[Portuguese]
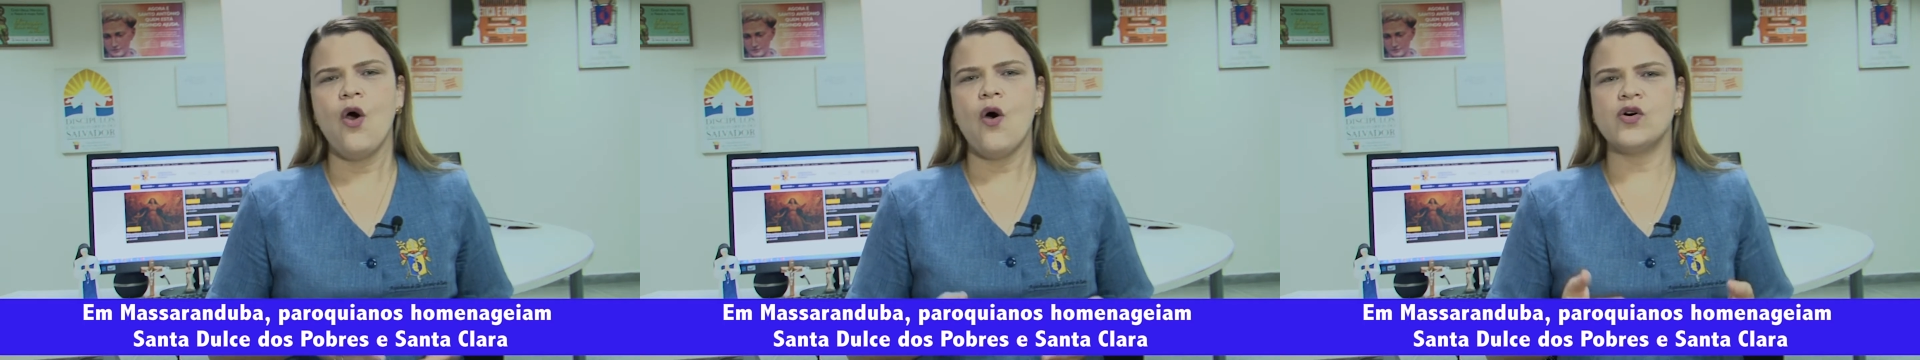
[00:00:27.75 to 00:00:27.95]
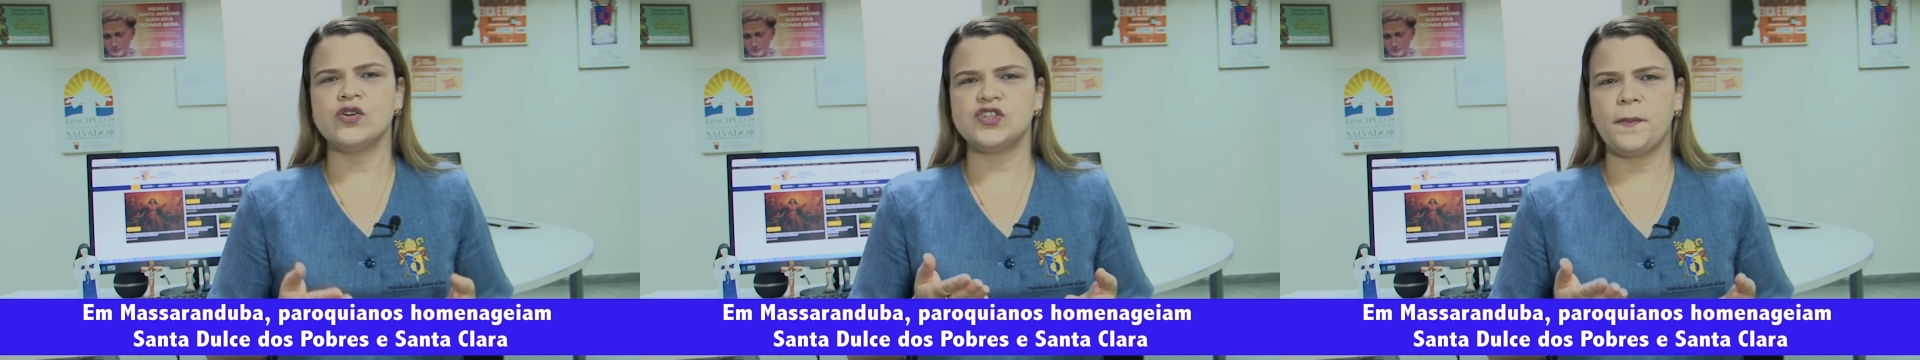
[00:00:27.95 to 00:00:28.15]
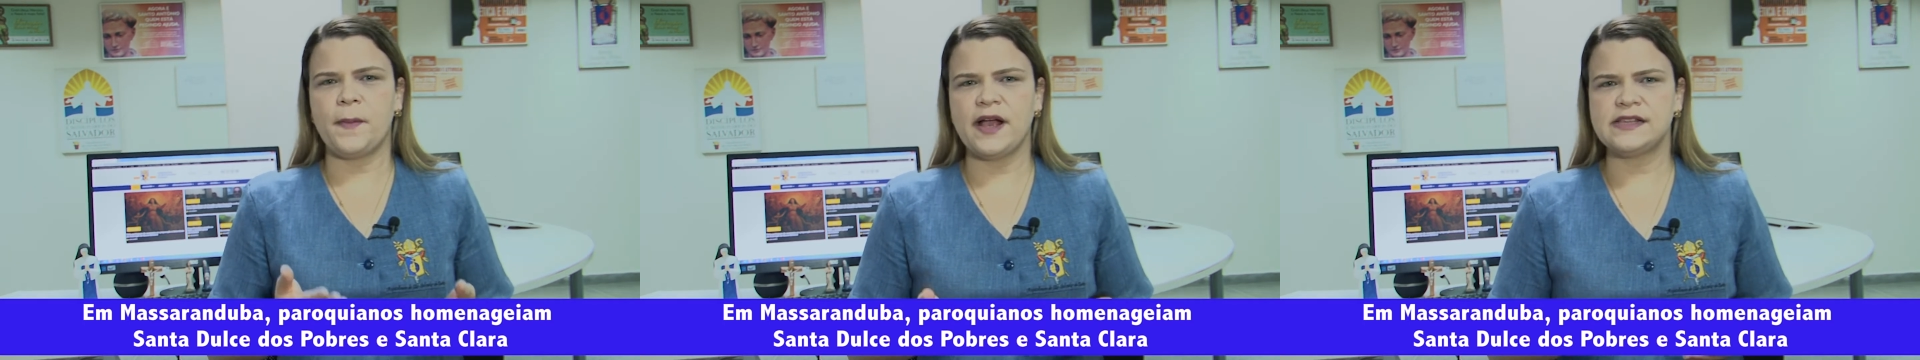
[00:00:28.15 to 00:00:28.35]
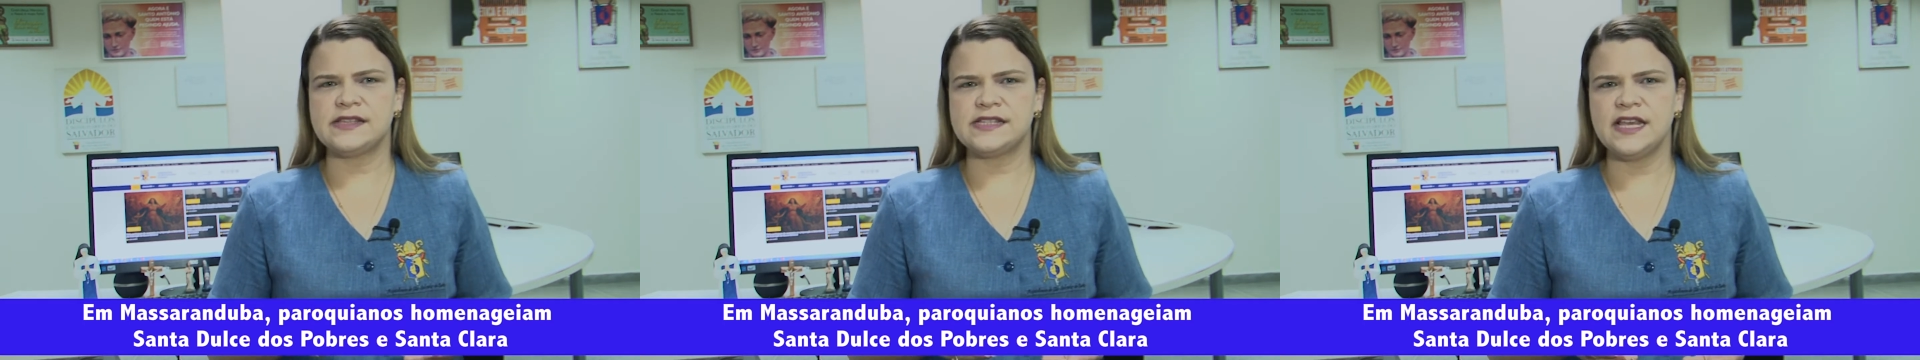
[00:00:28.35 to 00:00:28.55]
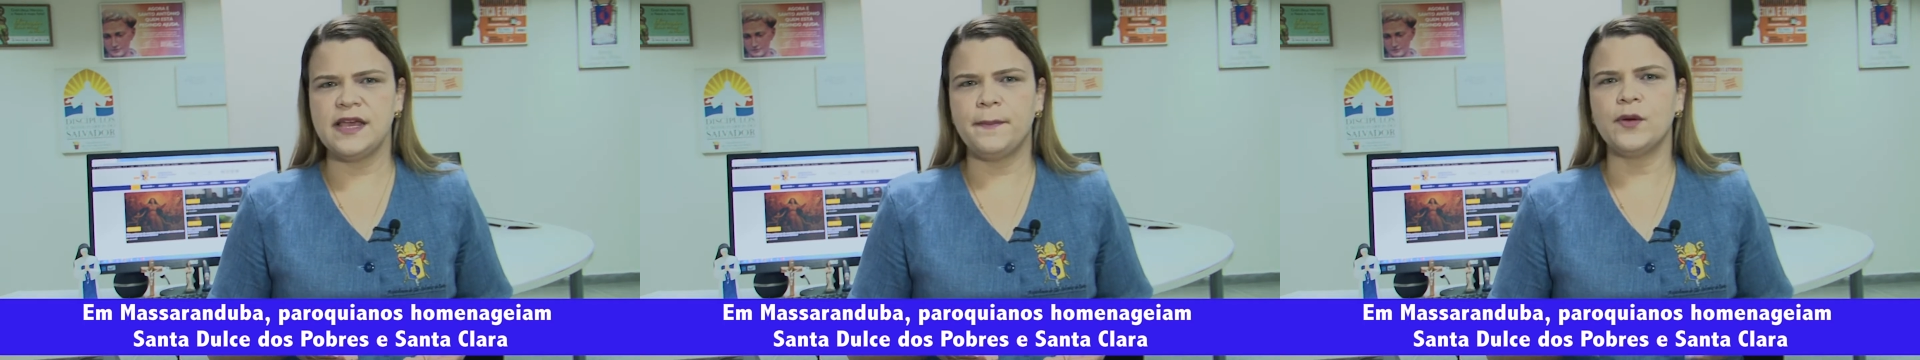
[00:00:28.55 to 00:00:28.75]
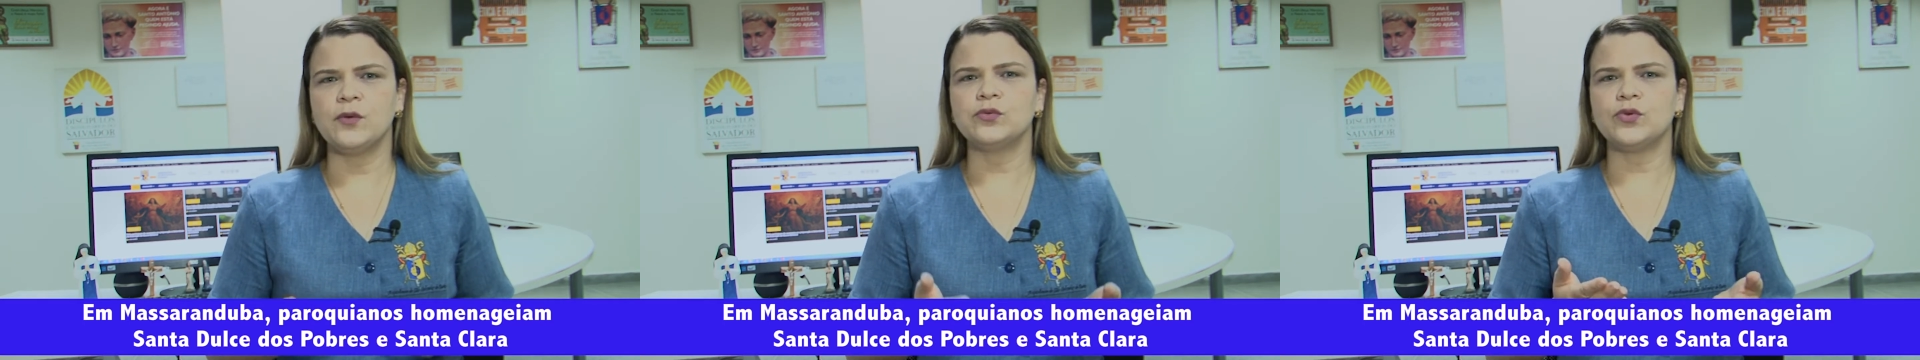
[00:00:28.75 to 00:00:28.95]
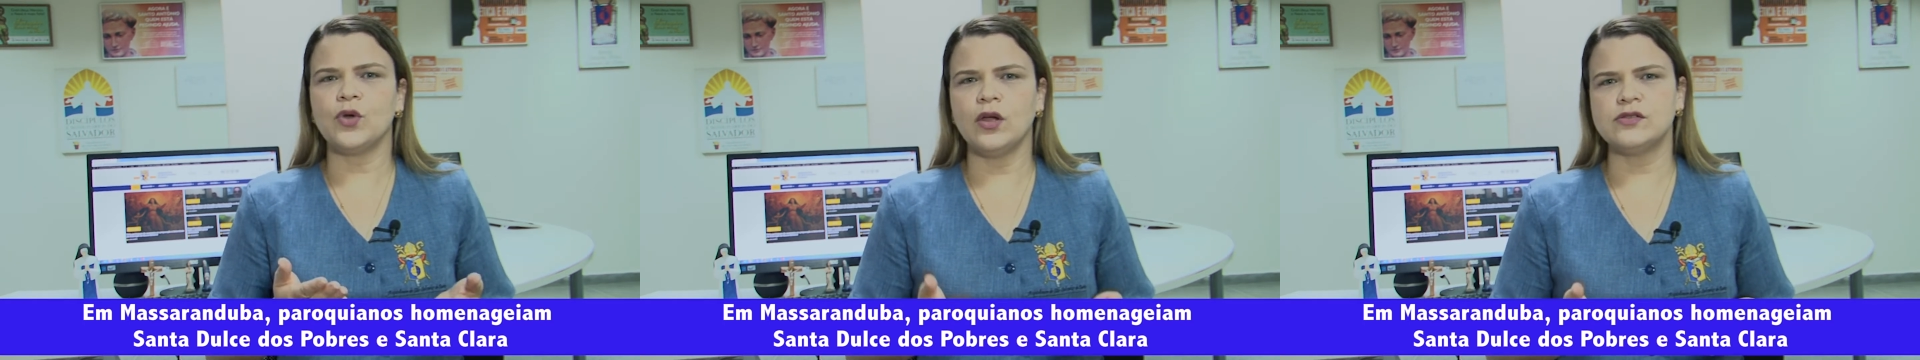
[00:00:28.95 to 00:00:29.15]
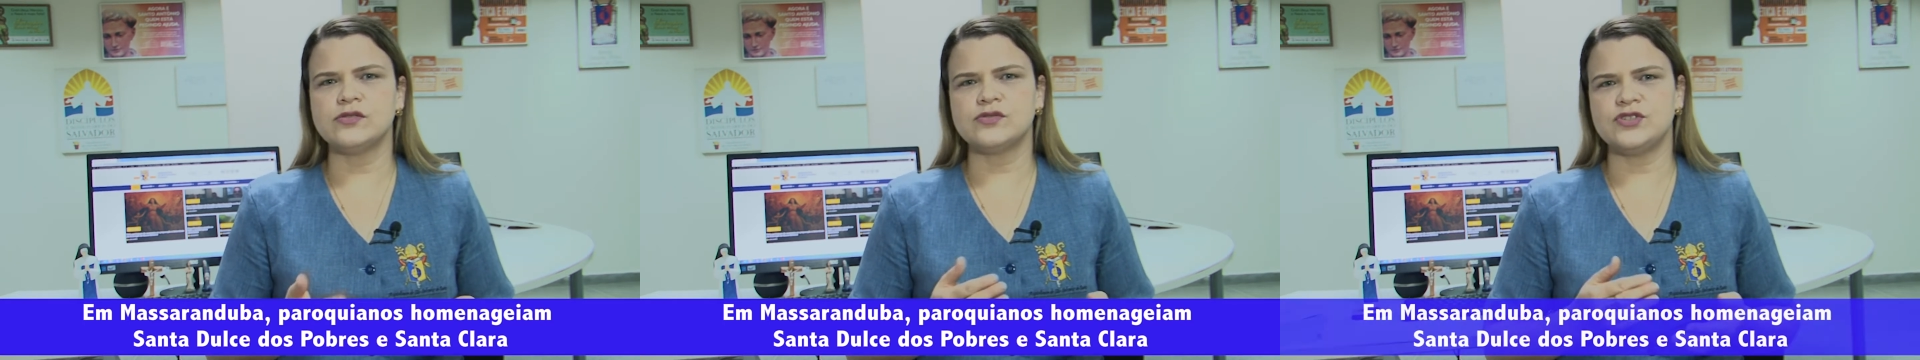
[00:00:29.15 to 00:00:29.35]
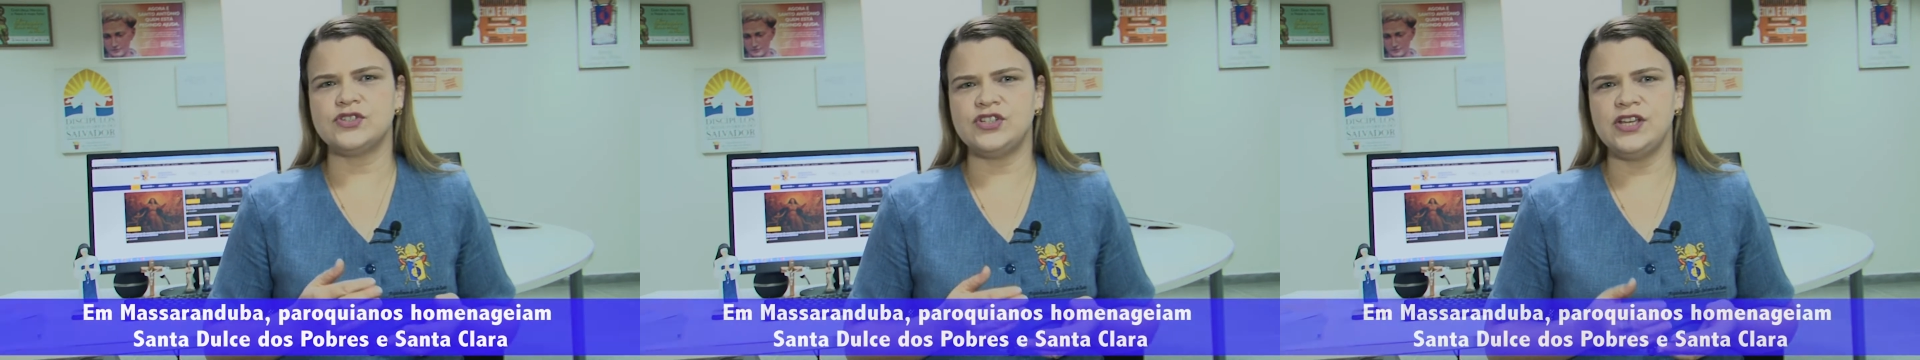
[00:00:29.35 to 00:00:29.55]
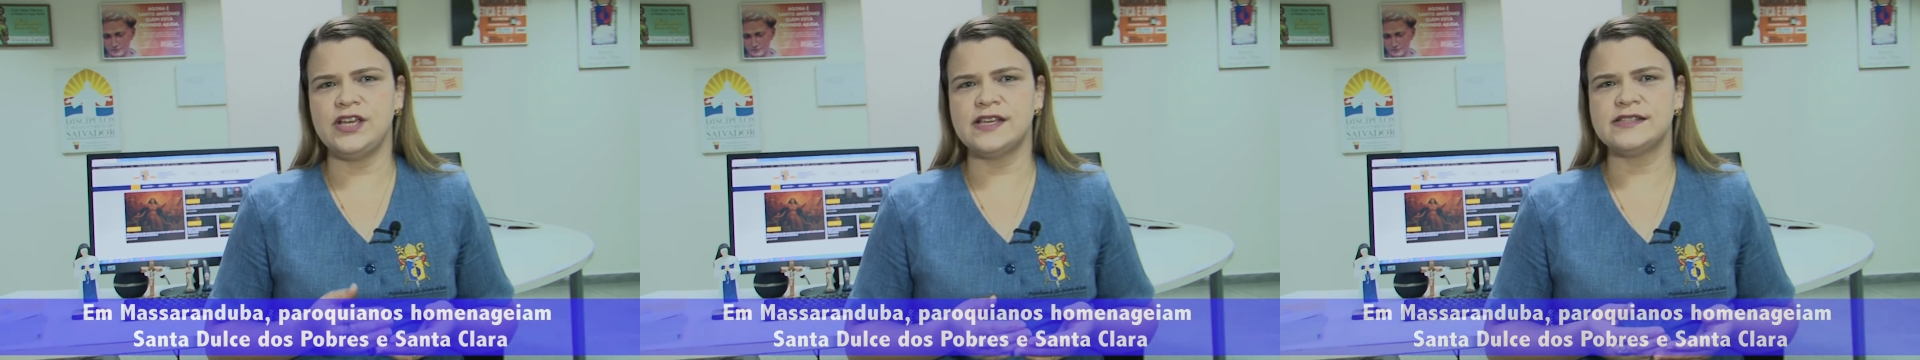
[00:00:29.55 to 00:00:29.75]
onde participam todos os
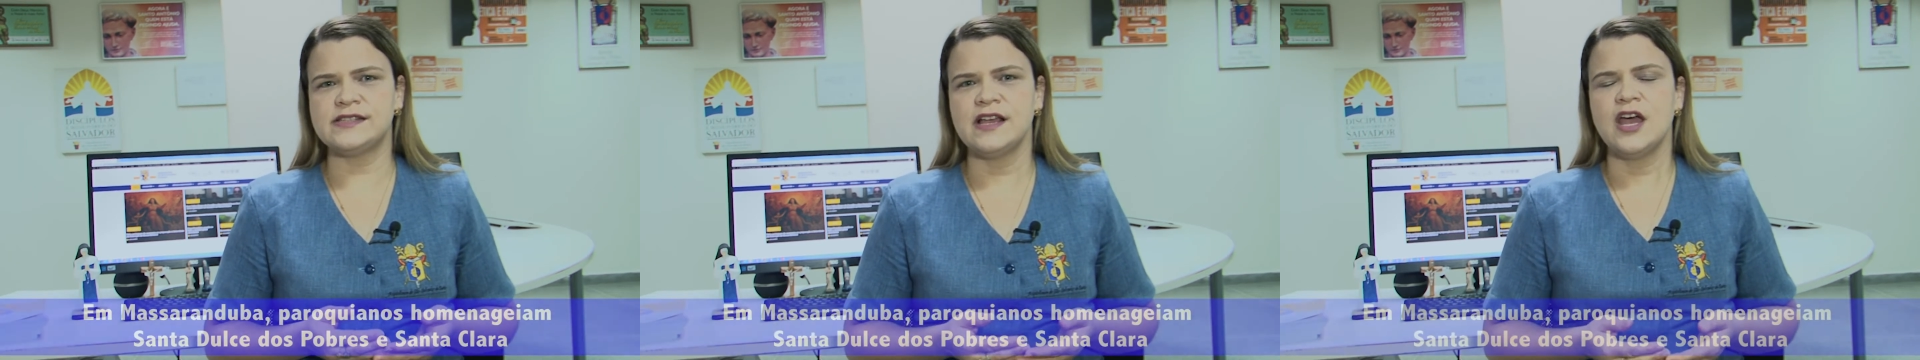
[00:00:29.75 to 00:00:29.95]
dias